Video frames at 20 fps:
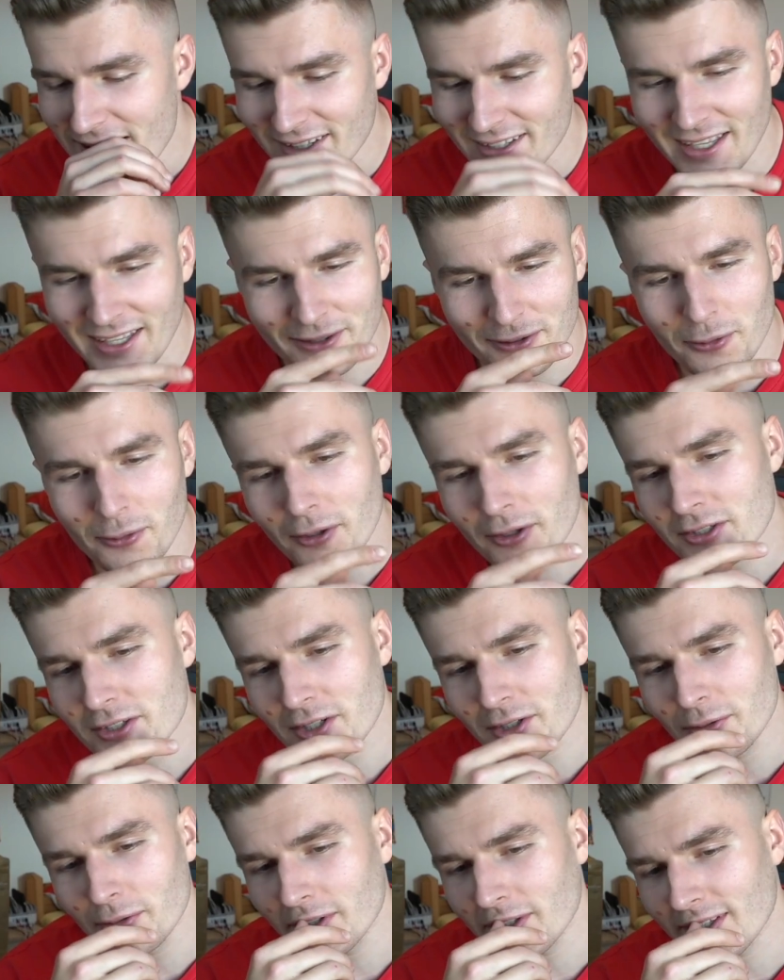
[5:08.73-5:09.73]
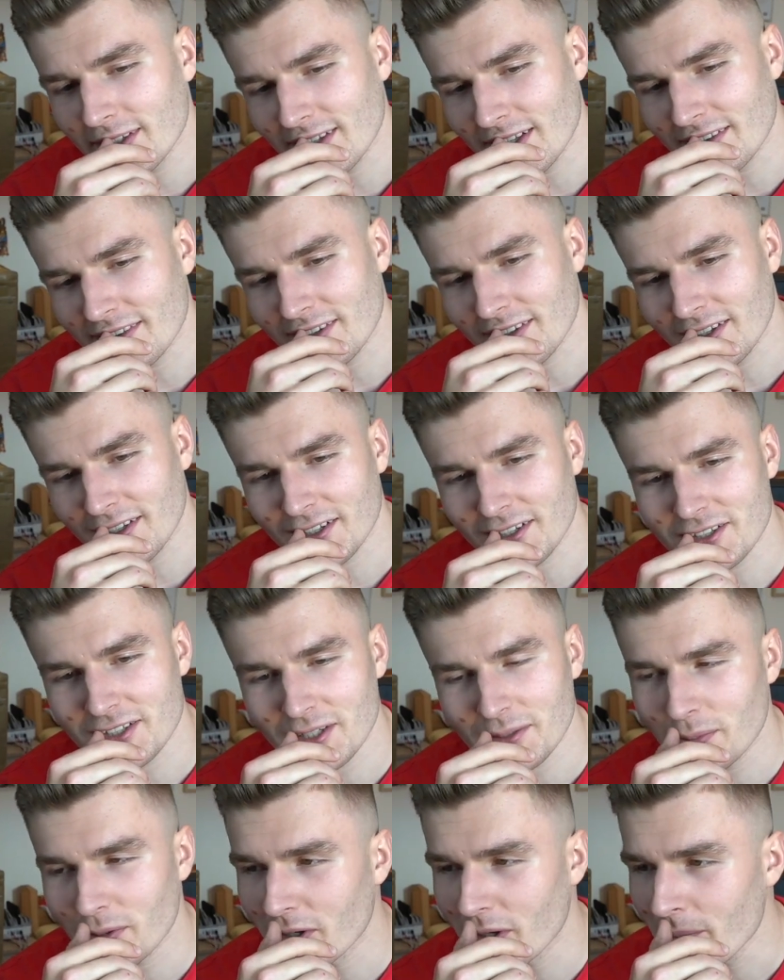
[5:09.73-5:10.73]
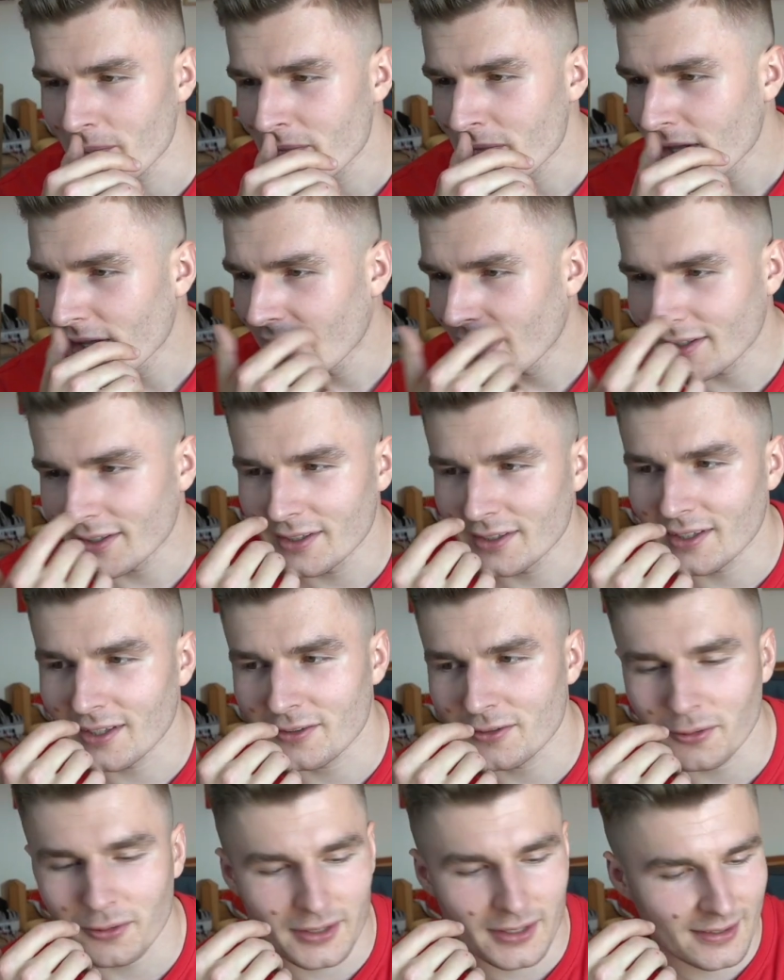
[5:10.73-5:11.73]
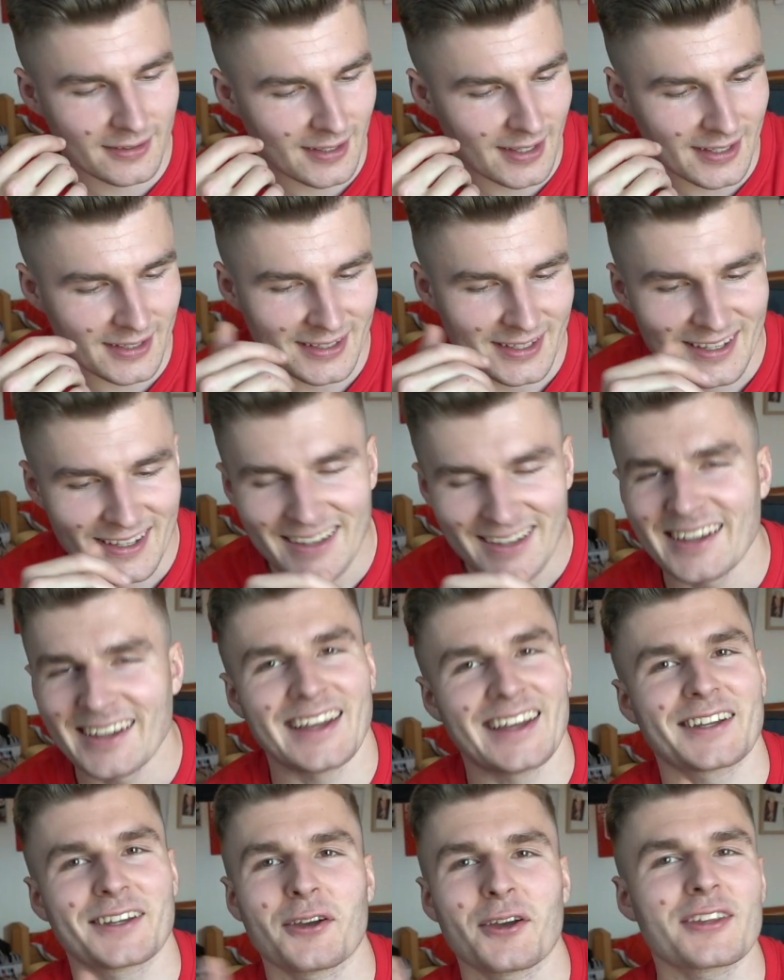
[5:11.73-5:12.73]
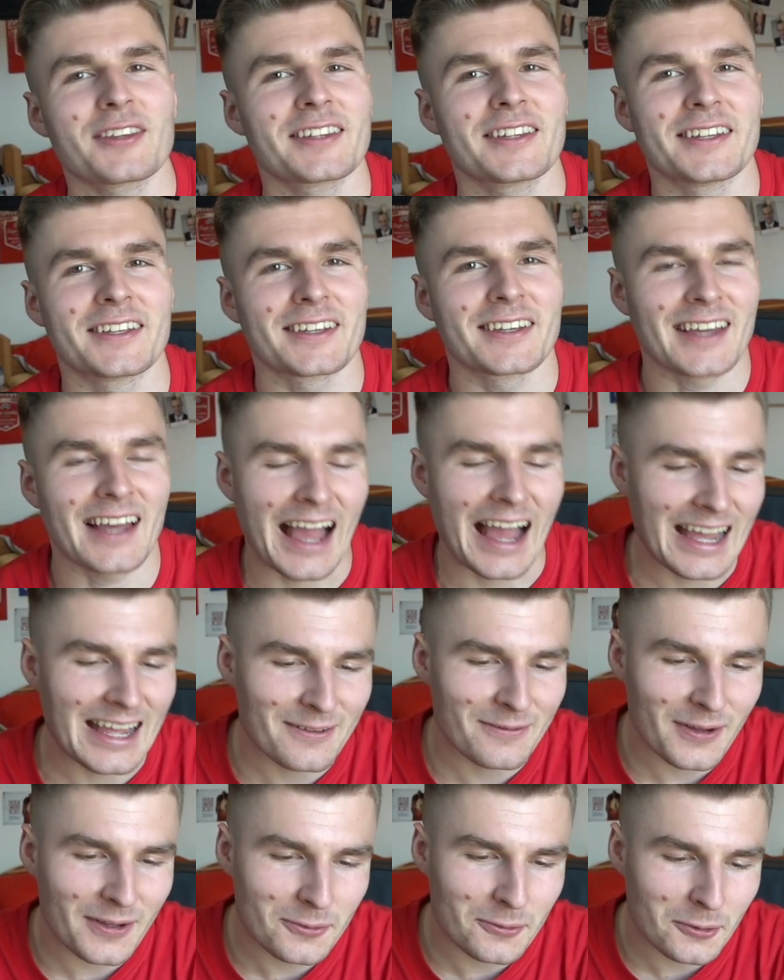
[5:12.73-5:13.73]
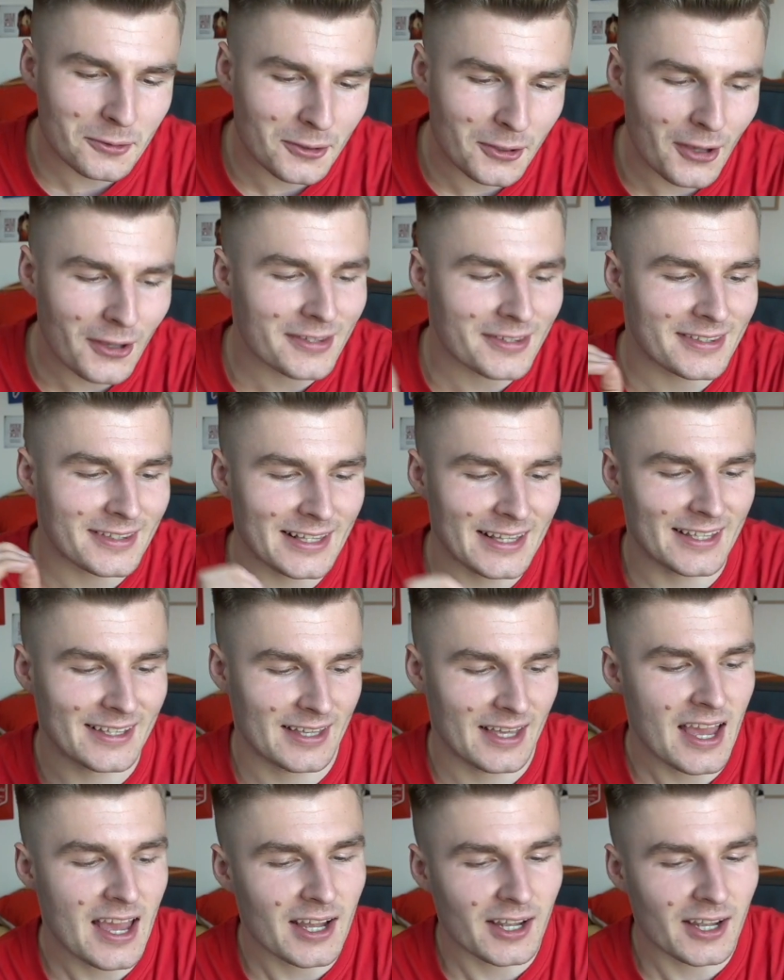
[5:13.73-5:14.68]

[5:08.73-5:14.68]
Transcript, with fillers: Der hat türkische Grundgesetze äh, geschickt bekommen. Hat er in der Story gezeigt köstlich. Einfach nur köstlich.